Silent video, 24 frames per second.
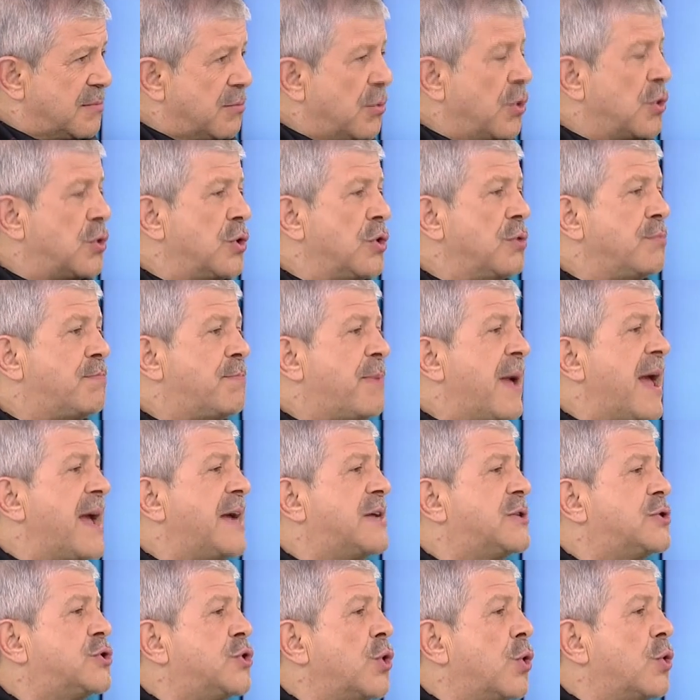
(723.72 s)
bugün
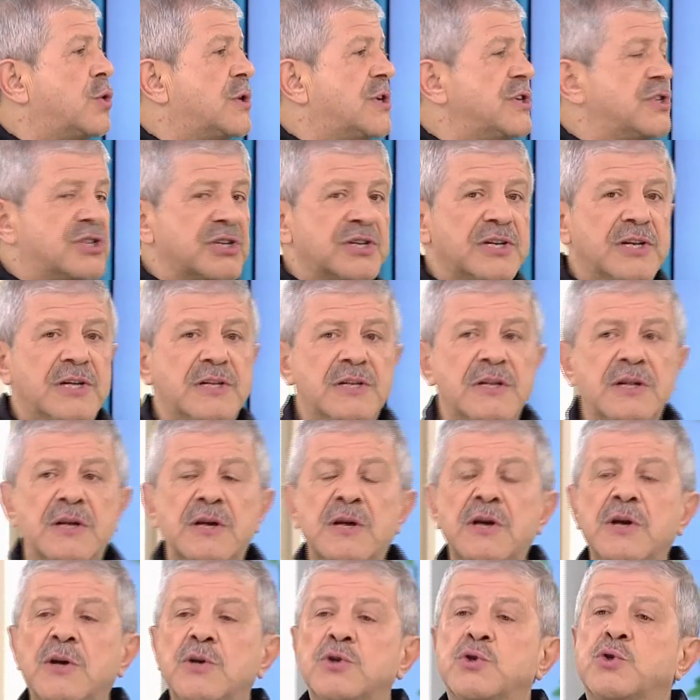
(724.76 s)
pek çok kişinin
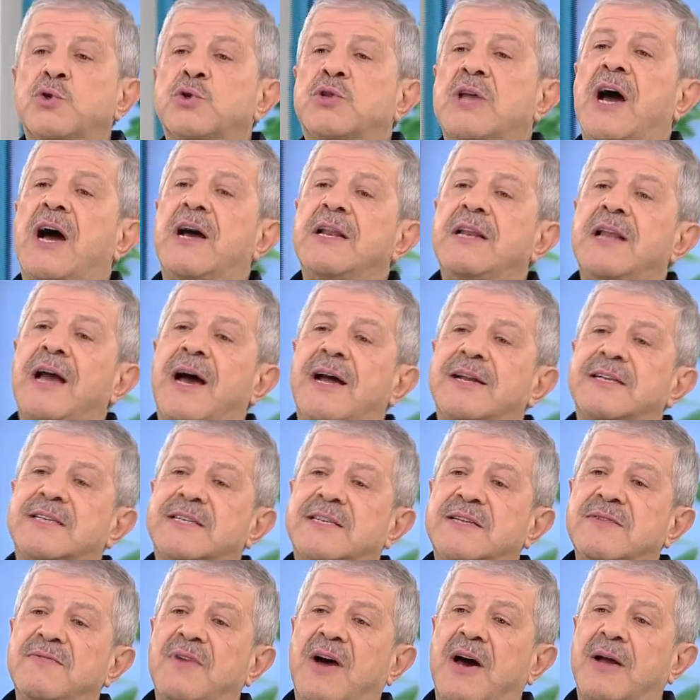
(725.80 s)
süte
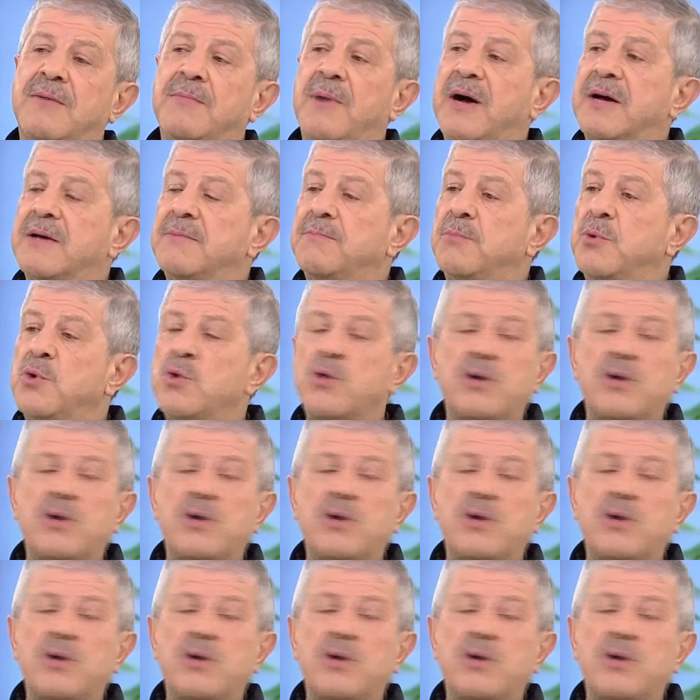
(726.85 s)
alerjisi var bakın.